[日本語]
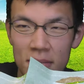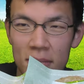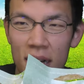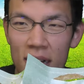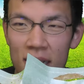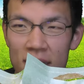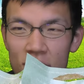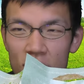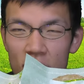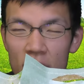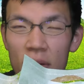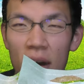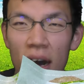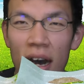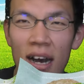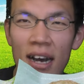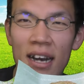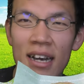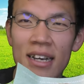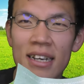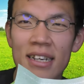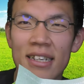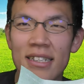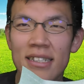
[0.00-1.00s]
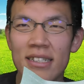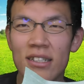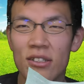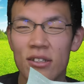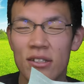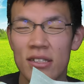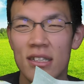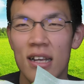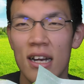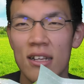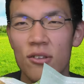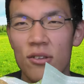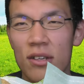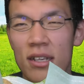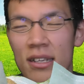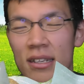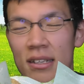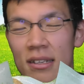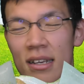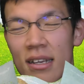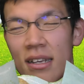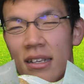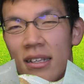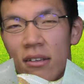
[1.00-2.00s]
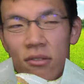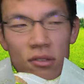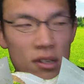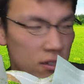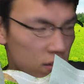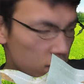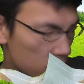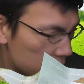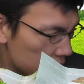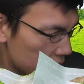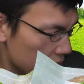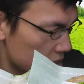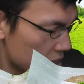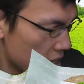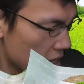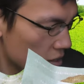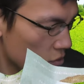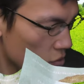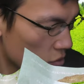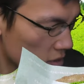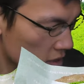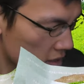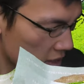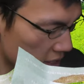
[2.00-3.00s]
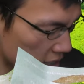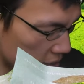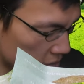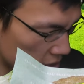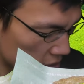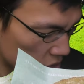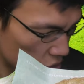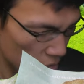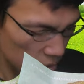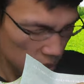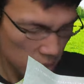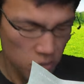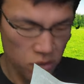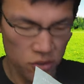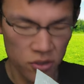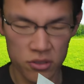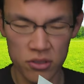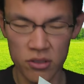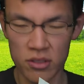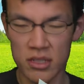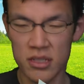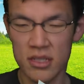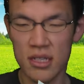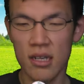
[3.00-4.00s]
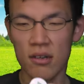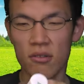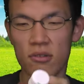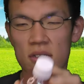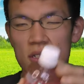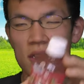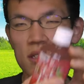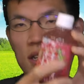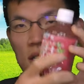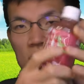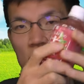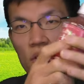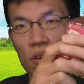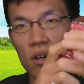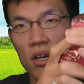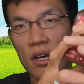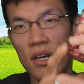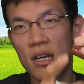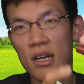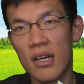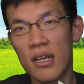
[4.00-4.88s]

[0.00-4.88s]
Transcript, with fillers: まあそれはちょっと後でで今回は飲み物としてこちらの